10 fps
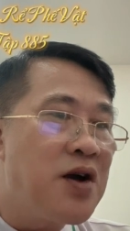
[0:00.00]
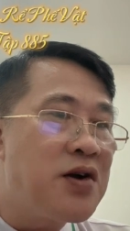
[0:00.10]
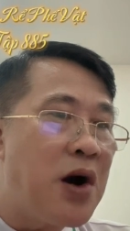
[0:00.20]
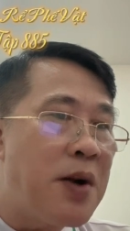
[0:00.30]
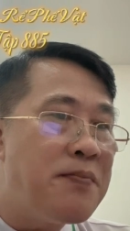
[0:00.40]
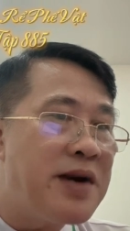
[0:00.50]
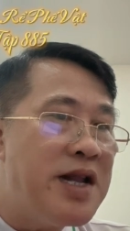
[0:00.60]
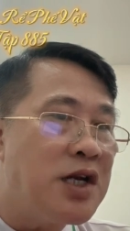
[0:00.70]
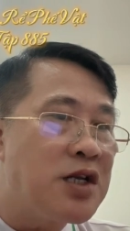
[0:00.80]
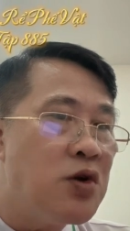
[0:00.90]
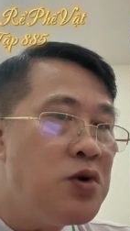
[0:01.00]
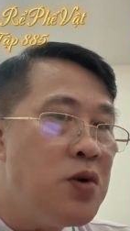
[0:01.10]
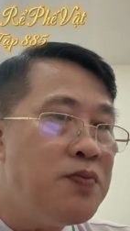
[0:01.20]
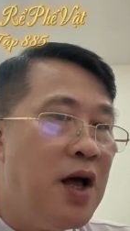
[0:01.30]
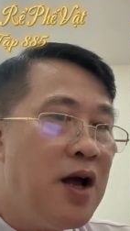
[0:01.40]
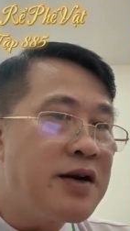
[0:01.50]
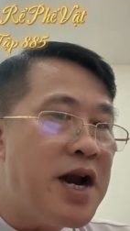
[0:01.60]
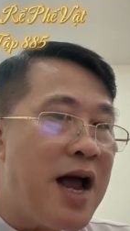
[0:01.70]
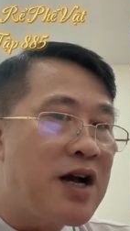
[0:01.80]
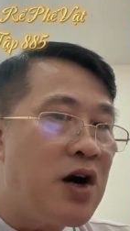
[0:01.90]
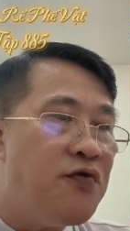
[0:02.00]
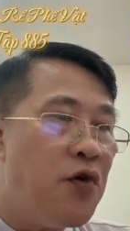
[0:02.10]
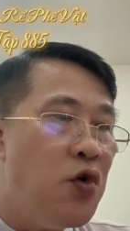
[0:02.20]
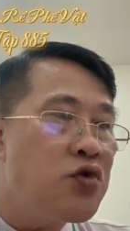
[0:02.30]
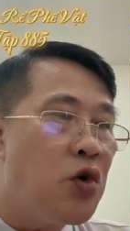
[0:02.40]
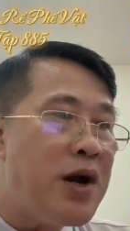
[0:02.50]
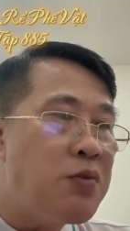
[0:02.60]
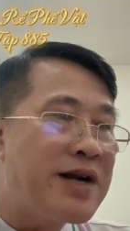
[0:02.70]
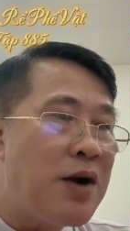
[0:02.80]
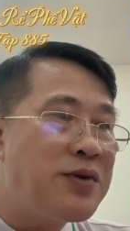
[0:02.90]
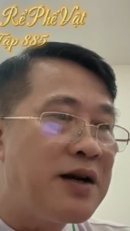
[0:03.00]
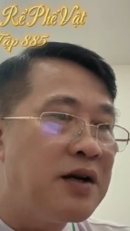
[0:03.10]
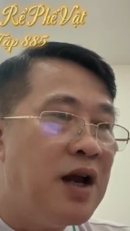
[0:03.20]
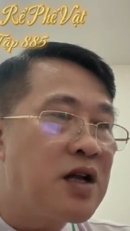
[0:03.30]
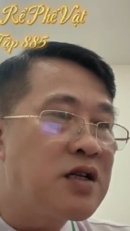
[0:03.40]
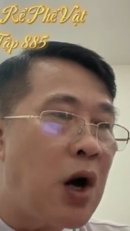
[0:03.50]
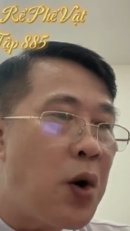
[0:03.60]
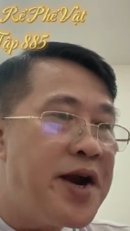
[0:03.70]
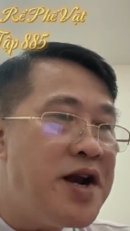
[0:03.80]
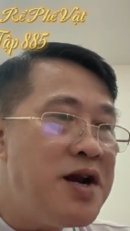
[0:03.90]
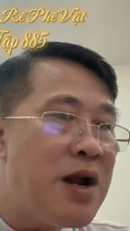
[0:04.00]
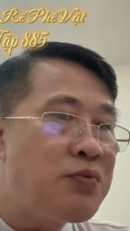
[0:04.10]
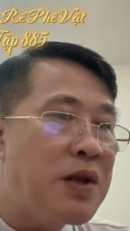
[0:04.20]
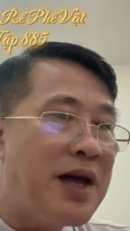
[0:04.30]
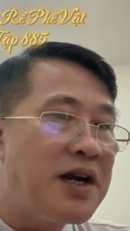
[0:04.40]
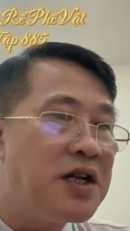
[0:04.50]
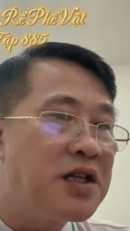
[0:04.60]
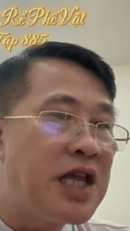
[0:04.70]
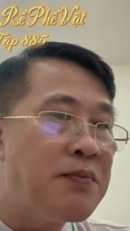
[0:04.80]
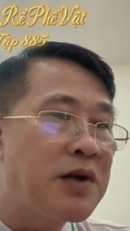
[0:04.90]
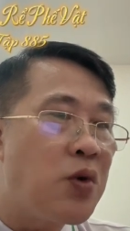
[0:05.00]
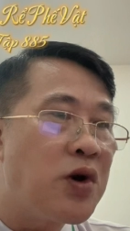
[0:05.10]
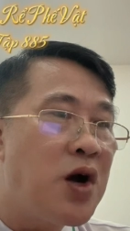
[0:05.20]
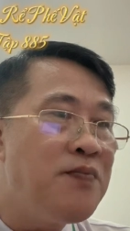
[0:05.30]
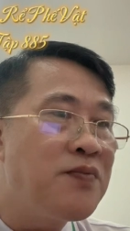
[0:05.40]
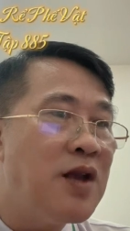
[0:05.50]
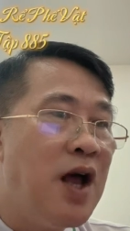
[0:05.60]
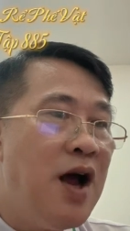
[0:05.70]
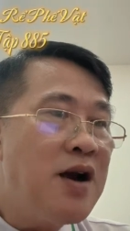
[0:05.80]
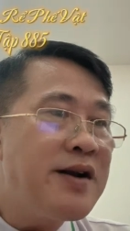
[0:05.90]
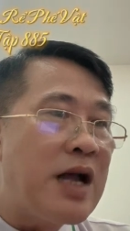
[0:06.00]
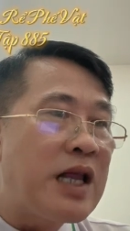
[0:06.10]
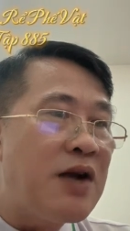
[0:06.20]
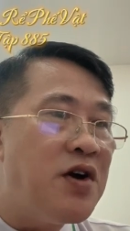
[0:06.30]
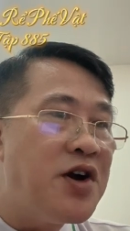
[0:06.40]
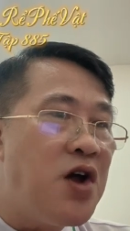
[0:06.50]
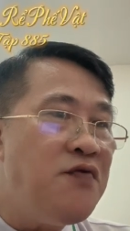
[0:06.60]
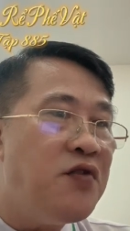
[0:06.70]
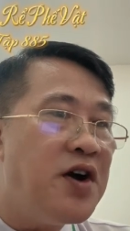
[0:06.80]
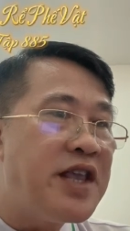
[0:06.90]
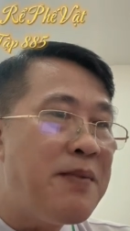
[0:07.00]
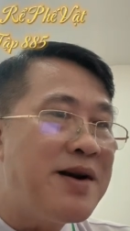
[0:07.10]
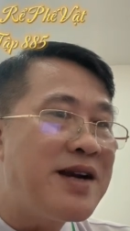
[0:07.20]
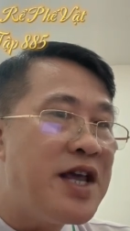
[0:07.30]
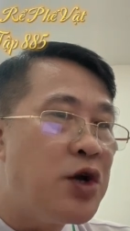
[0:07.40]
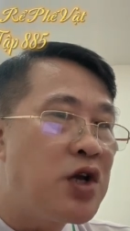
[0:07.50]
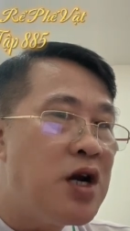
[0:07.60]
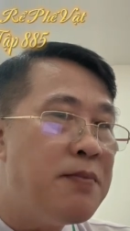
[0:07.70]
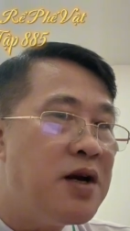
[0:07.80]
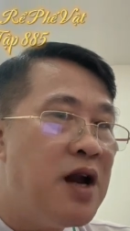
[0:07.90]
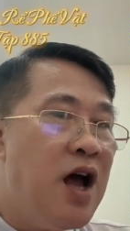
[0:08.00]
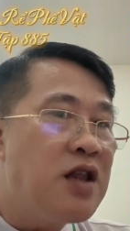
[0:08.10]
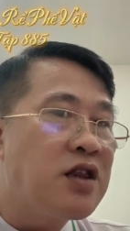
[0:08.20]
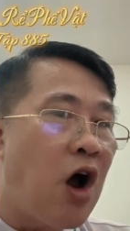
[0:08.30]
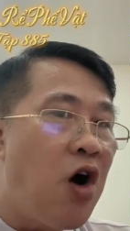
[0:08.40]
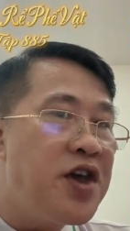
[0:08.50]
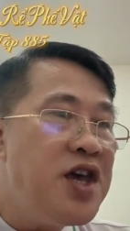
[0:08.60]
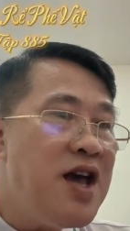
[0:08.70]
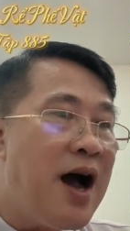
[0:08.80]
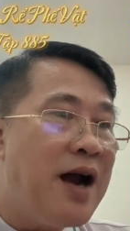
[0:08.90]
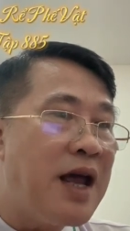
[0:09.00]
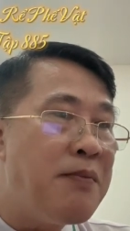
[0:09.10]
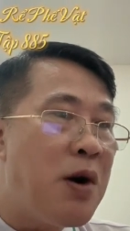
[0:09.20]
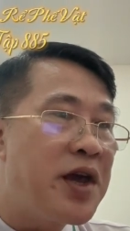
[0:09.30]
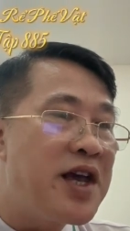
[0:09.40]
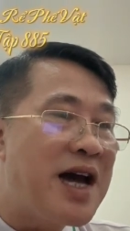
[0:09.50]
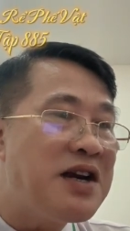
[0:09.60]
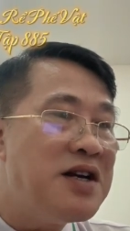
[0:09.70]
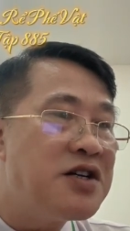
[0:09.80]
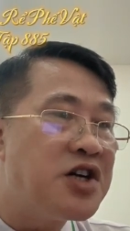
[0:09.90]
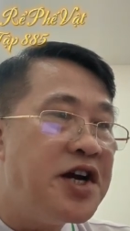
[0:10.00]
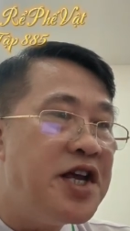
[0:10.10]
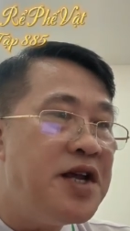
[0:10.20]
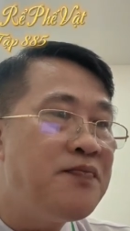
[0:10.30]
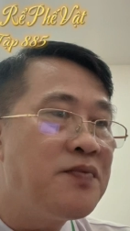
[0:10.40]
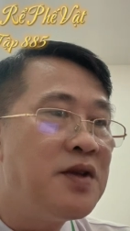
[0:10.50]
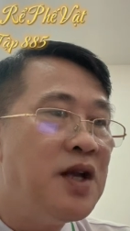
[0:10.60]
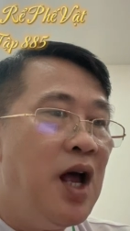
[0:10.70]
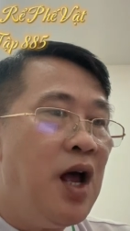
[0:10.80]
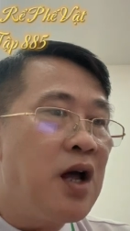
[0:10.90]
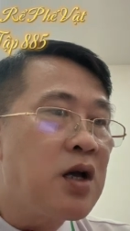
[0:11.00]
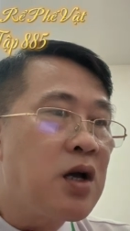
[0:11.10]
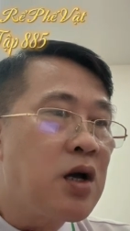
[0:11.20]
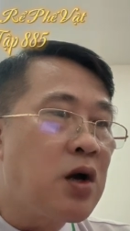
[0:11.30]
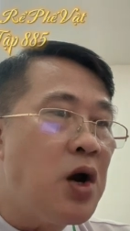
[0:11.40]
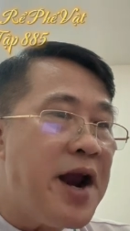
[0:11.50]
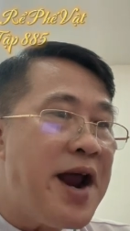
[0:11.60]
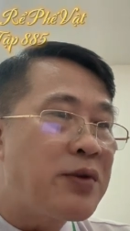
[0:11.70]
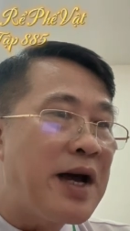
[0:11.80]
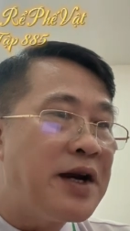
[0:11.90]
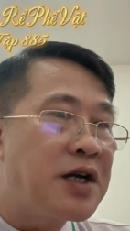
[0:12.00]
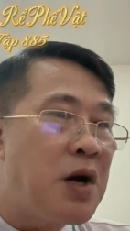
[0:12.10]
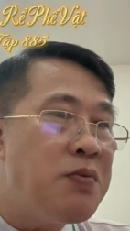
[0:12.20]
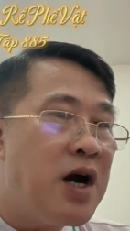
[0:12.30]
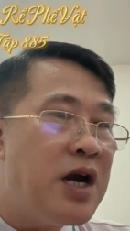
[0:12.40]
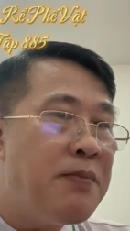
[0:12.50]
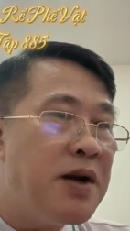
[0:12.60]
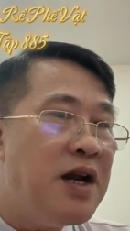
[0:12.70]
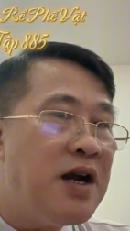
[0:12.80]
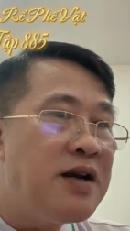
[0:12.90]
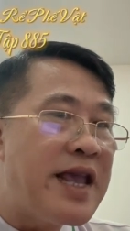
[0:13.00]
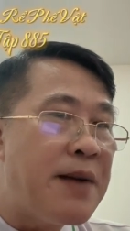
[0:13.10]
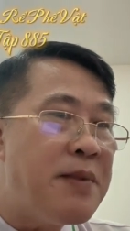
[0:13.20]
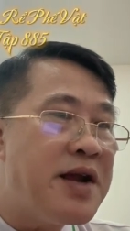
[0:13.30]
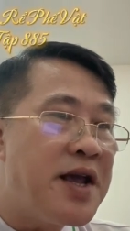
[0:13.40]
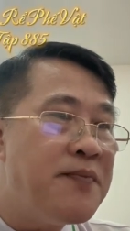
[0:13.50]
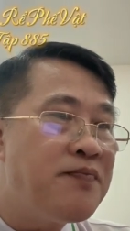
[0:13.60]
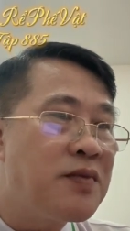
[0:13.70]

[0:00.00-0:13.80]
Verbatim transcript: Cậu Lâm đến thật đúng lúc, đây là cầu vũ của Long Trảo Thành, cậu ấy đến Long Tân Thành tìm cầu đó. Đà Thành vừa nói vừa giấy bắt ra hiệu cho Lê Minh, tỏi anh hãy mau nghĩ cách rời đi. Có lẽ Đào Thành không ngờ Lê Minh lại dẫn đến đây.